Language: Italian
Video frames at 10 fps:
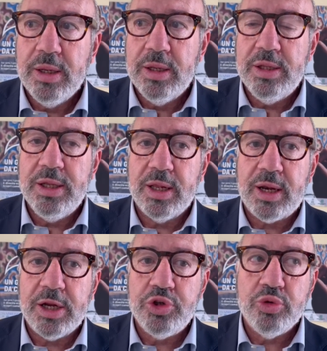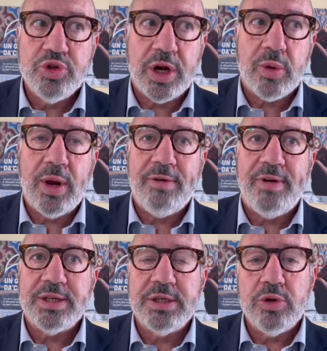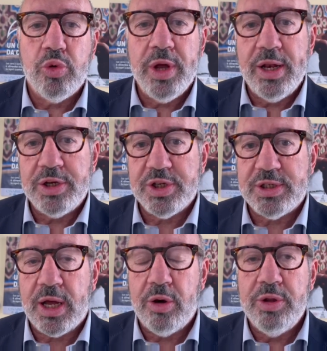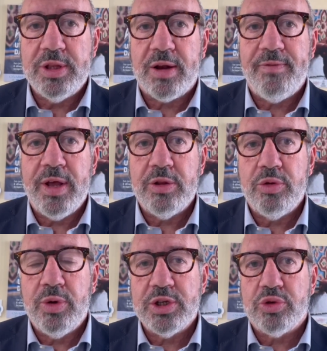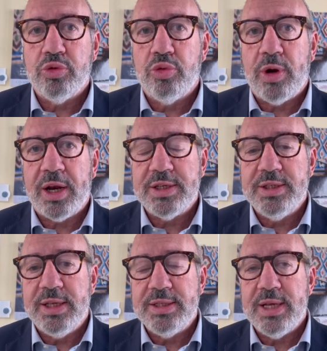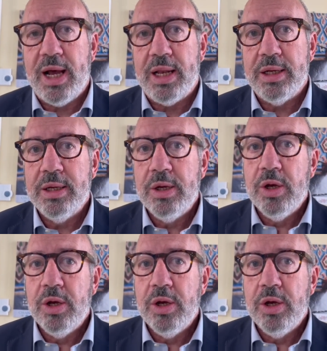di raggiungere quella fase in cui è necessario l'intervento di una struttura residenziale,